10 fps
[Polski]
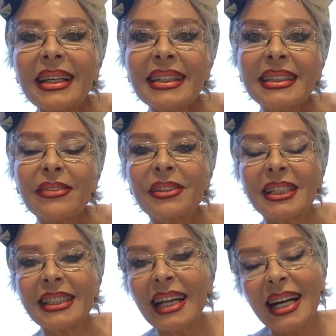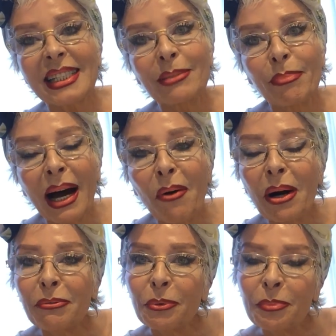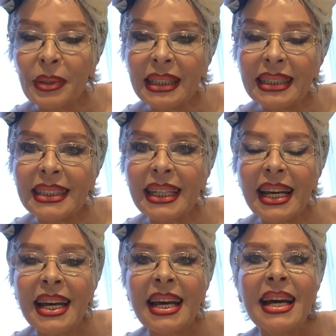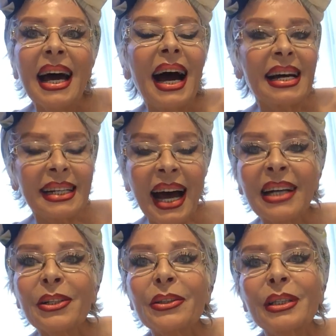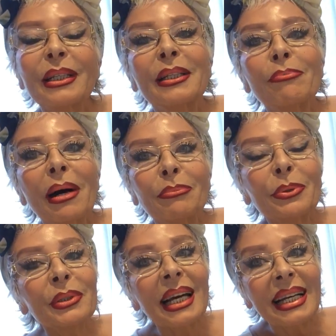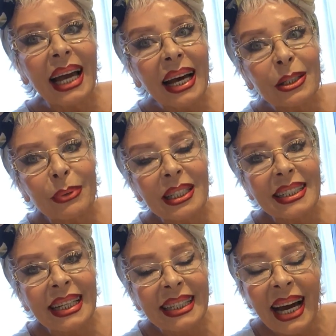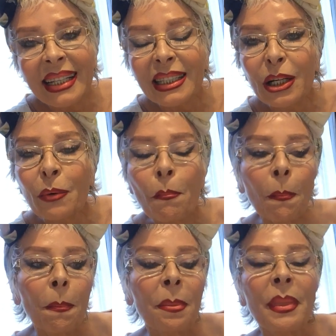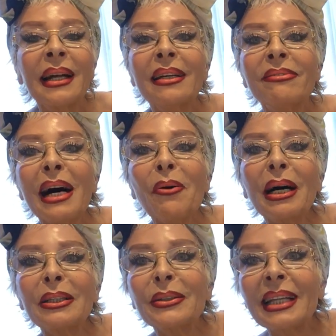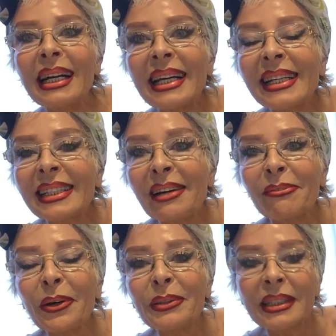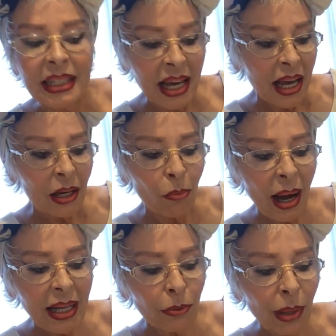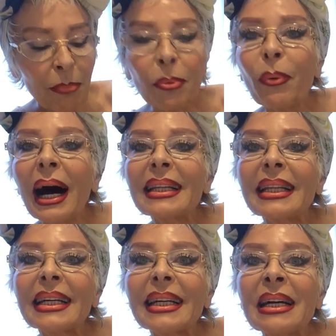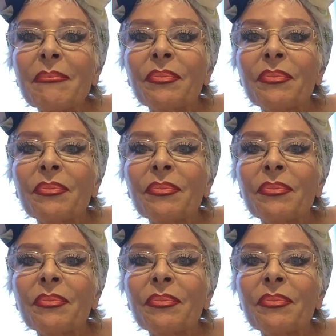i dziewczynka spała w łupince, a rano, kiedy mamunia jadła śniadanko, nalewała do talerza wody, kładła płatek